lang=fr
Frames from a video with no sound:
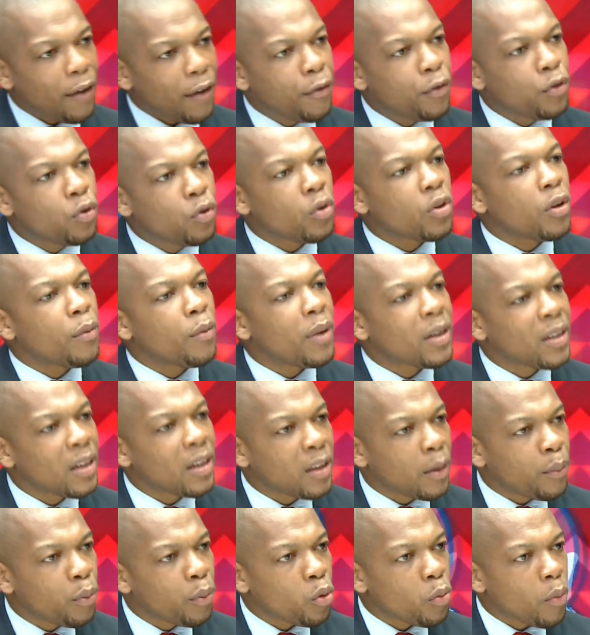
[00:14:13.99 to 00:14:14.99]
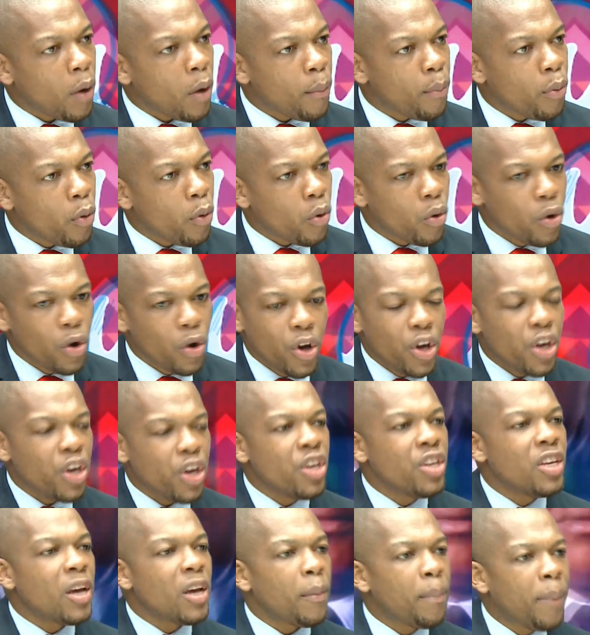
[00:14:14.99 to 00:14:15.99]
vision de Matata pour le Mapon.
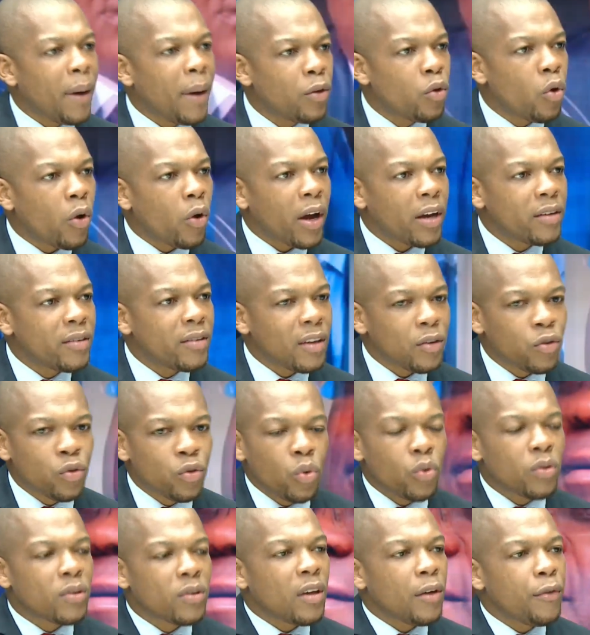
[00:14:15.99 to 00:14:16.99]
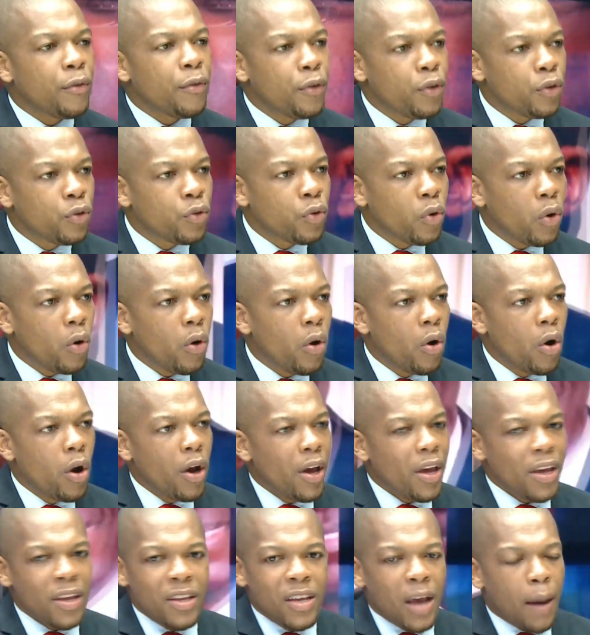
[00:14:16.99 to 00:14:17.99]
Il n'y a pas d'organisation sans vision,
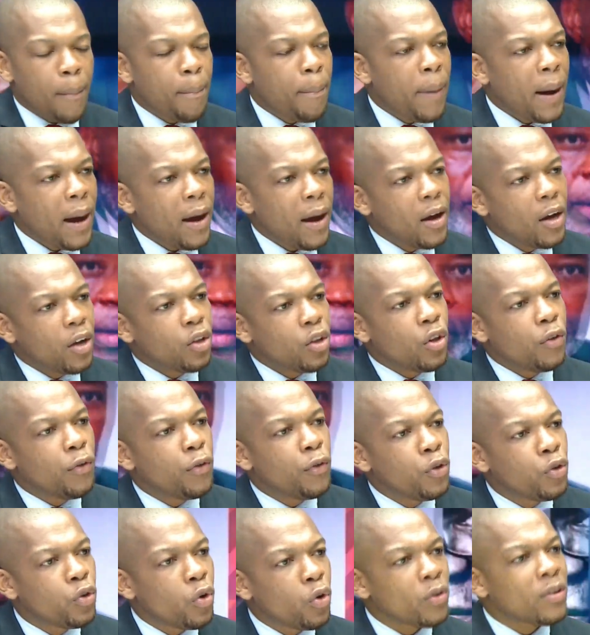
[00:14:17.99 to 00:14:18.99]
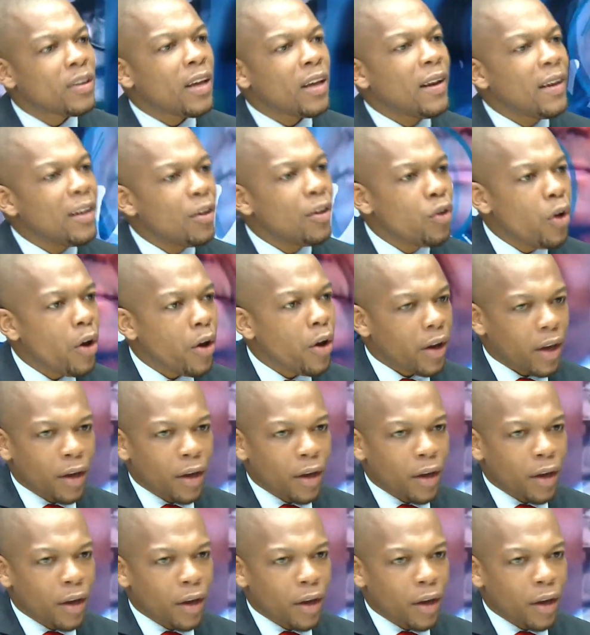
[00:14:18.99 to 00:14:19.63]
il n'y a pas de vision sans leader.